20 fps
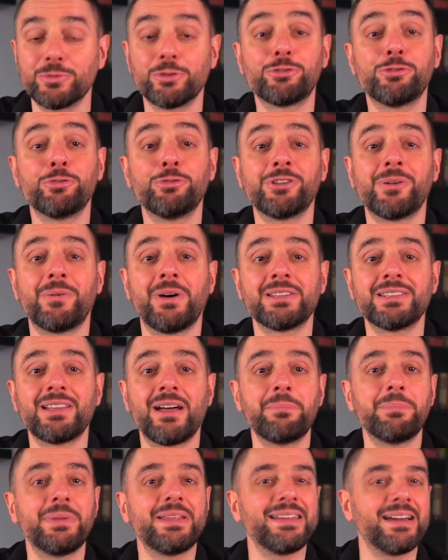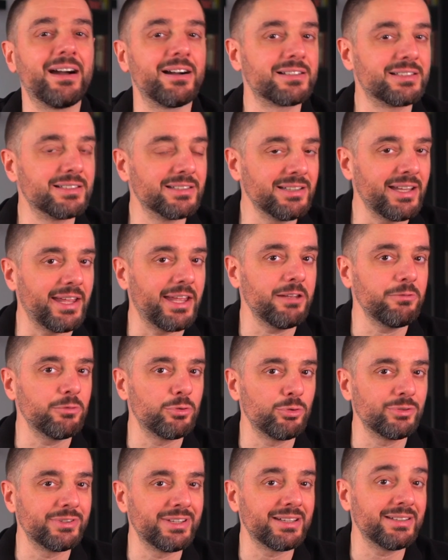Uzun zamandan beri akıllı ev
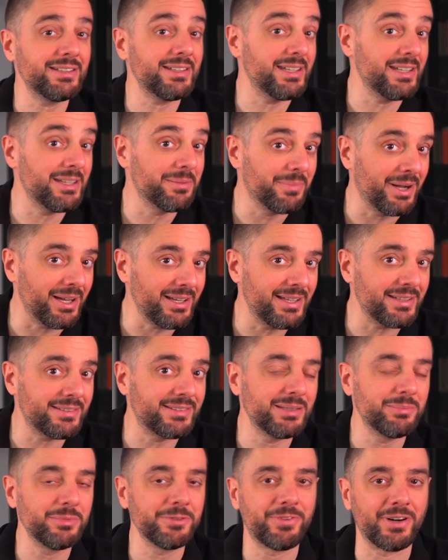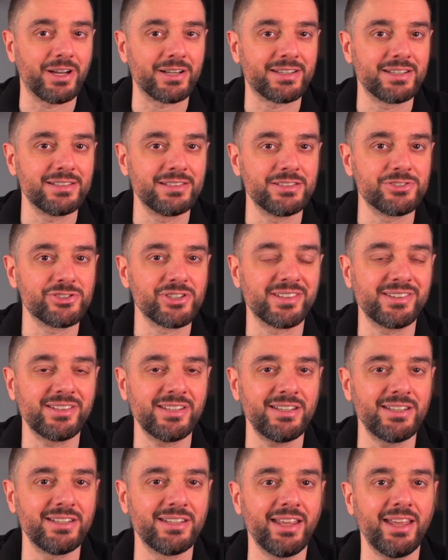ürünlerini ihmal ettiğimi fark edince
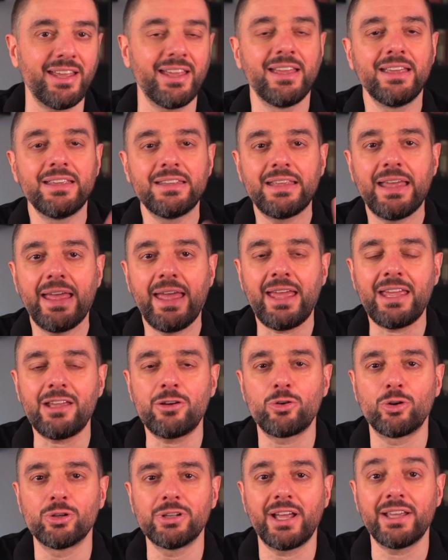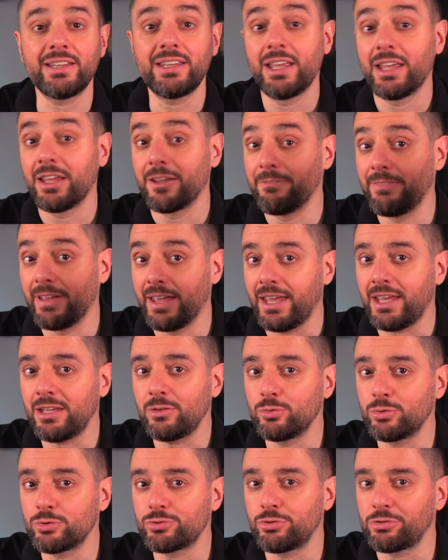seriye en kolay ve
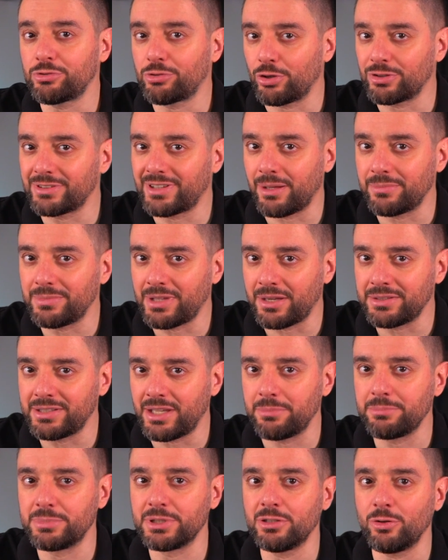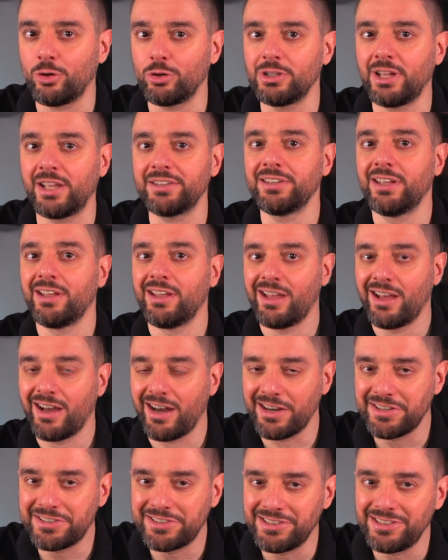en ucuz yöntemlerden biri olan
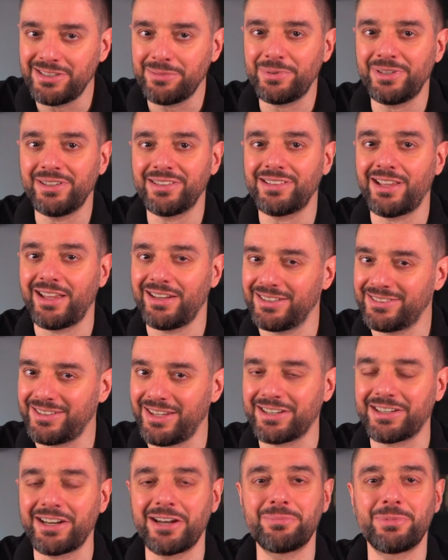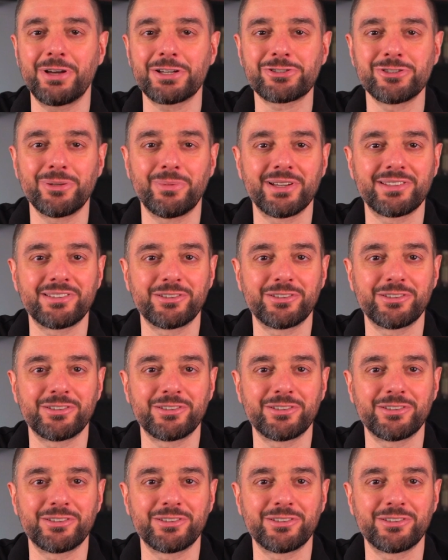akıllı prizlerle tekrar başlamak